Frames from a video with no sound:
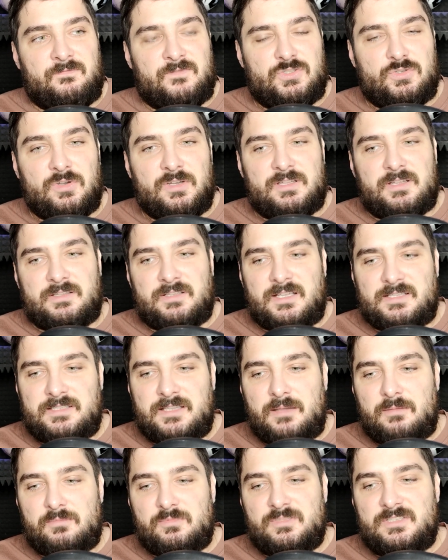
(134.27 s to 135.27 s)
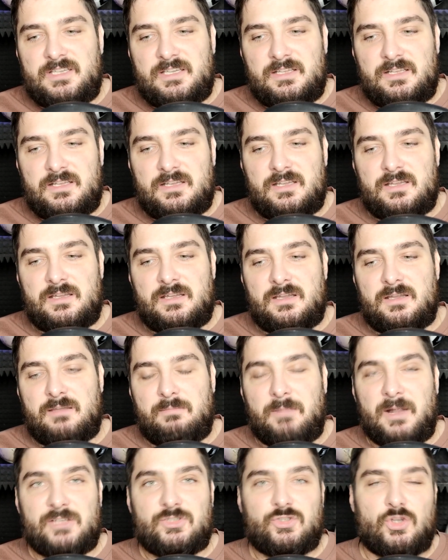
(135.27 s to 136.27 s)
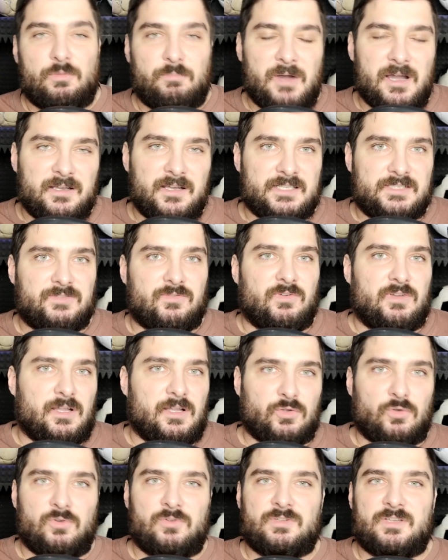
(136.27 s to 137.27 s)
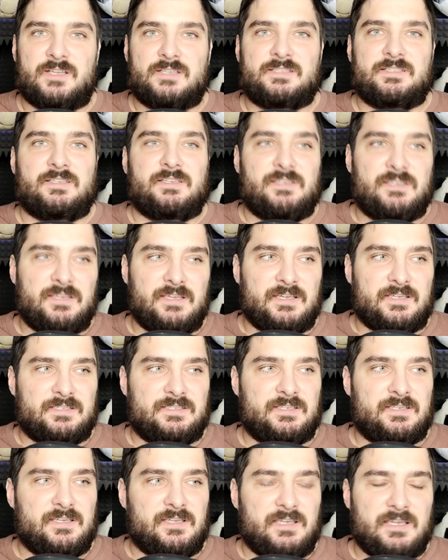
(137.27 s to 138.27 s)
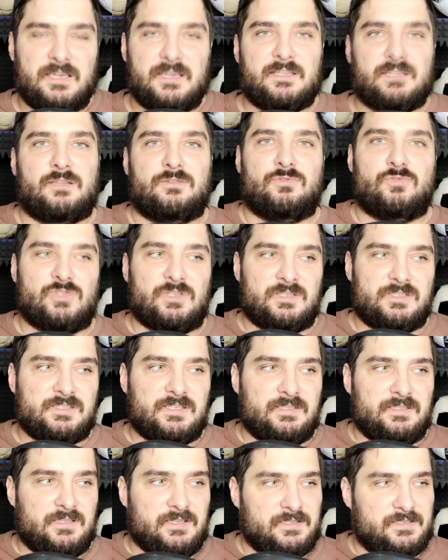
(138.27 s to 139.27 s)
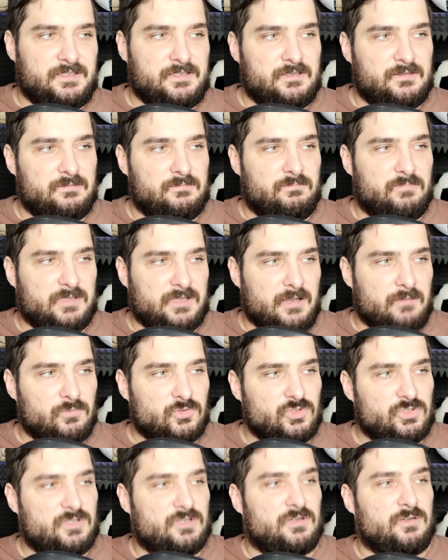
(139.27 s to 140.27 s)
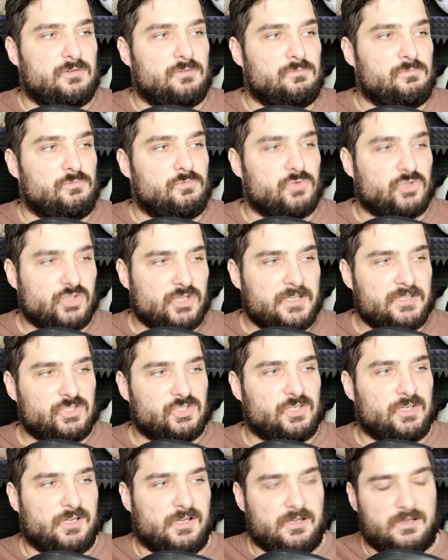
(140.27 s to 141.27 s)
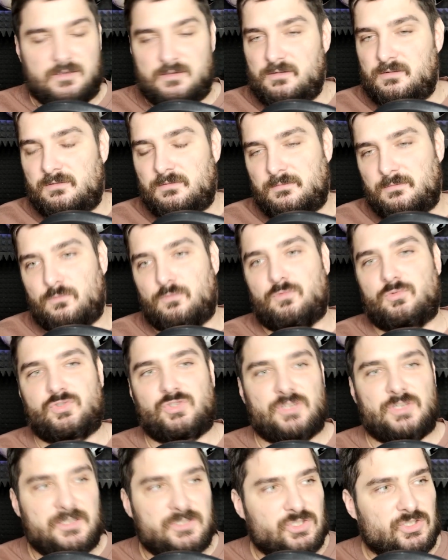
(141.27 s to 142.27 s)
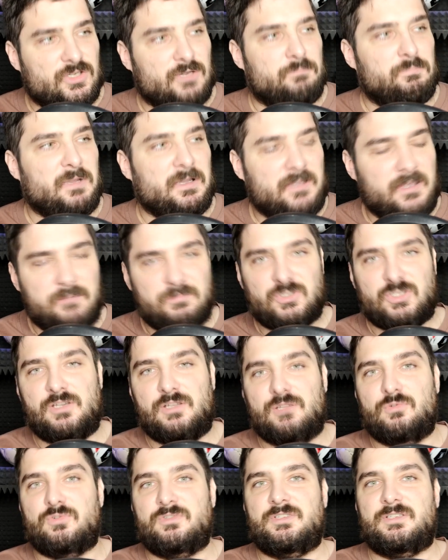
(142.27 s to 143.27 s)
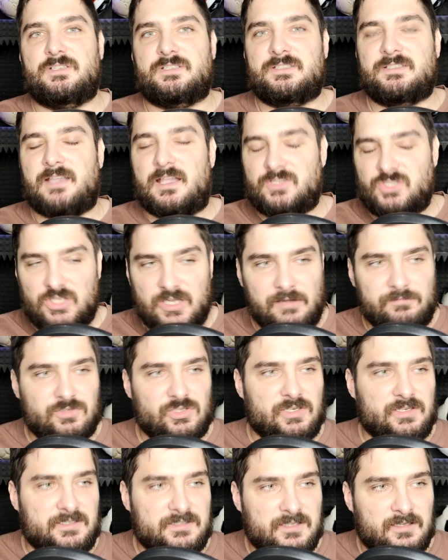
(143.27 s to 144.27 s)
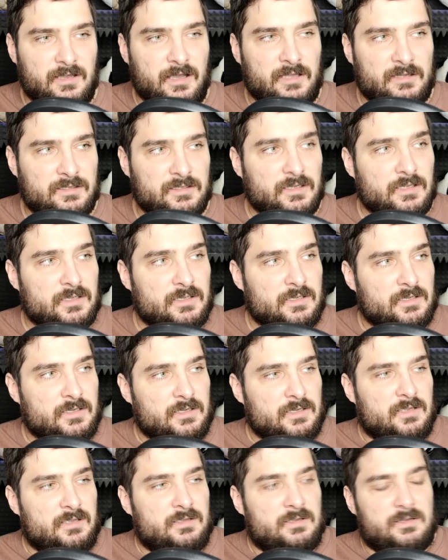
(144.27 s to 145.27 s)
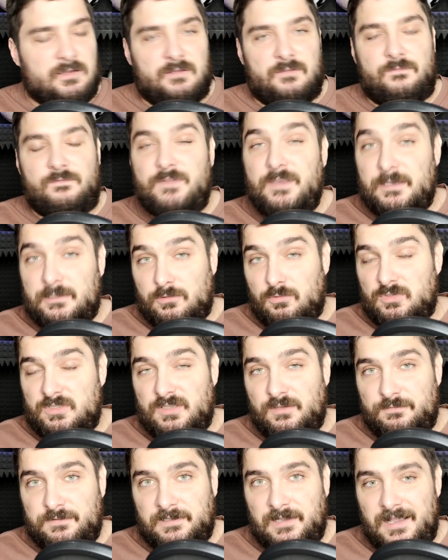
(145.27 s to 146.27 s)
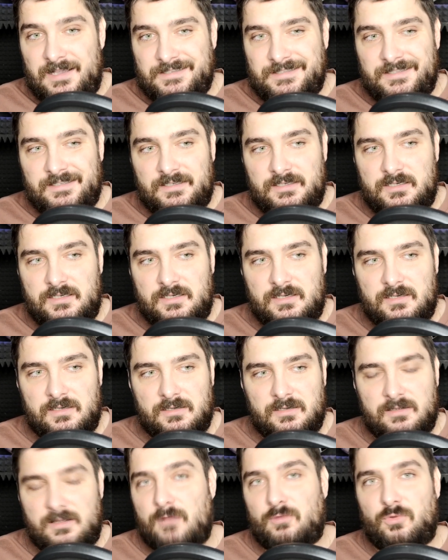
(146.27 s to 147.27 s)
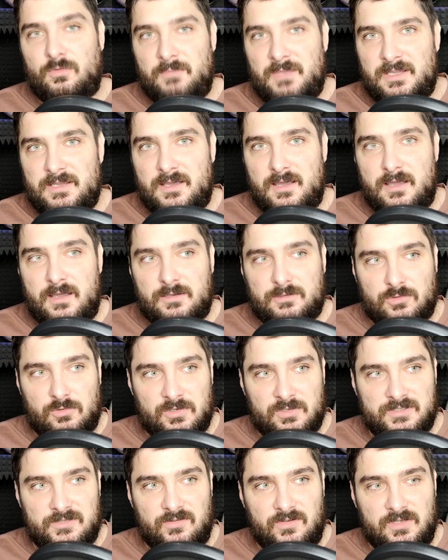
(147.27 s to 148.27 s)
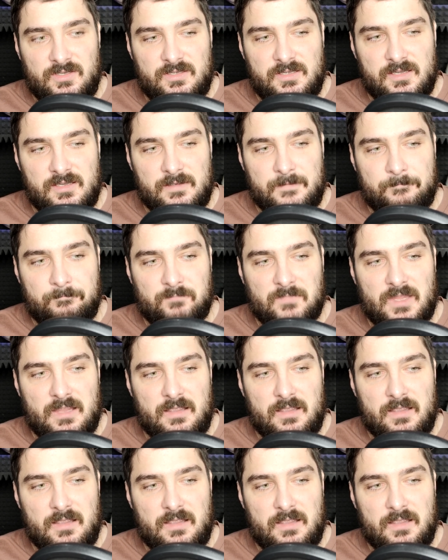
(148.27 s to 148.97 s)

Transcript: Все это на самом деле большое богатство, которое у нас есть. И это нужно ценить. Потому что ушедшее ушедшие, погибшие люди, скончавшиеся от вирусов разных, как у меня родственники.